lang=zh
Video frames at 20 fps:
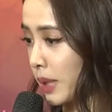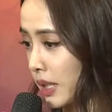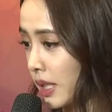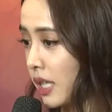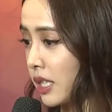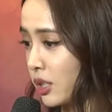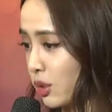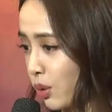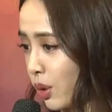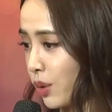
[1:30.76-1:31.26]
作品
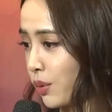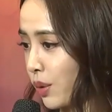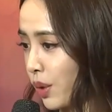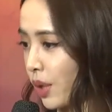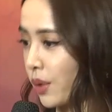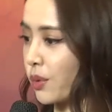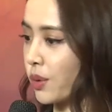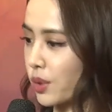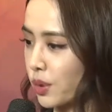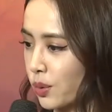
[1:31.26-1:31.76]
当然希望越
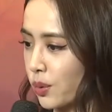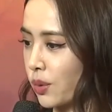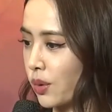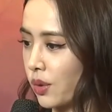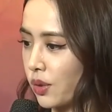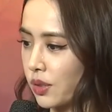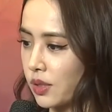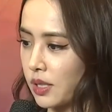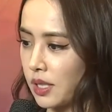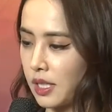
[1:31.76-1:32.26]
来越
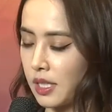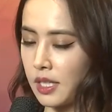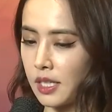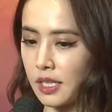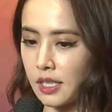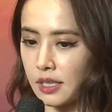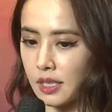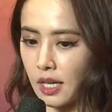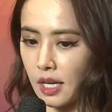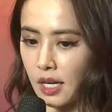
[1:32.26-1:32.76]
多，
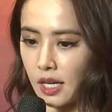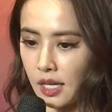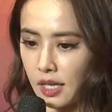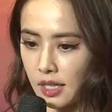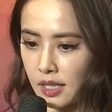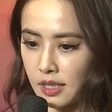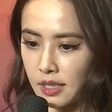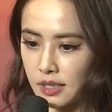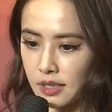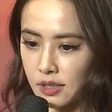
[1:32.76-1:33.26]

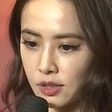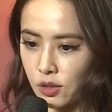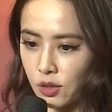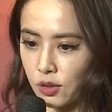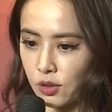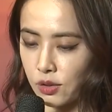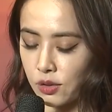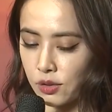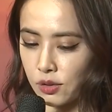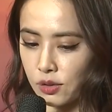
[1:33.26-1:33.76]
那
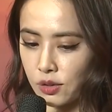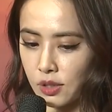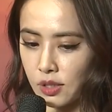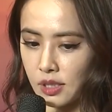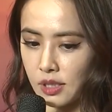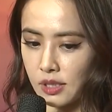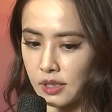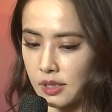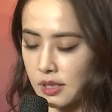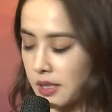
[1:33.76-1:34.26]
就
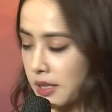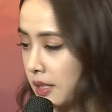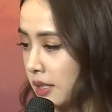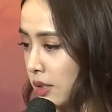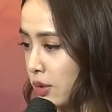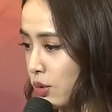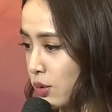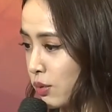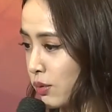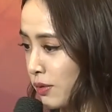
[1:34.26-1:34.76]
各自
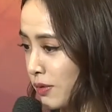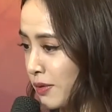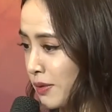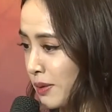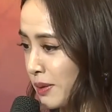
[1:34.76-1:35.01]
祝